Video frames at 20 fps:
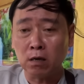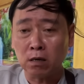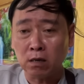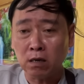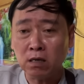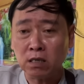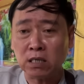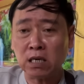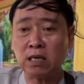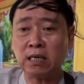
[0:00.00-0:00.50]

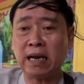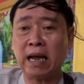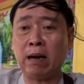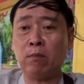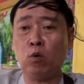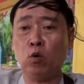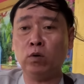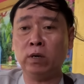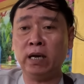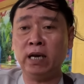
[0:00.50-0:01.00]
đức thích ca
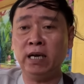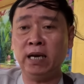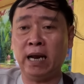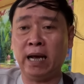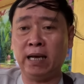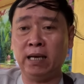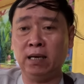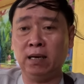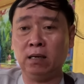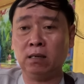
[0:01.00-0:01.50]
mâu ni
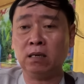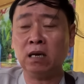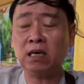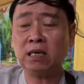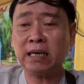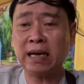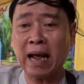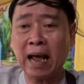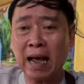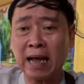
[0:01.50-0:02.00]
này á, thích
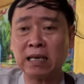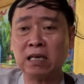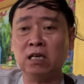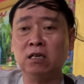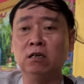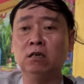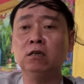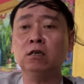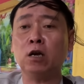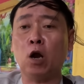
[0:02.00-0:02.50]
ca thì
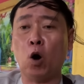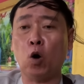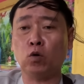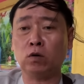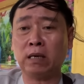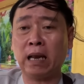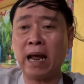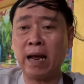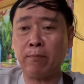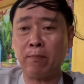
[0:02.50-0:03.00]
ưa độ
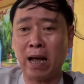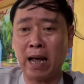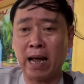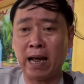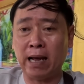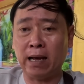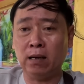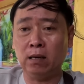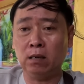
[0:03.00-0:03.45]
ta bà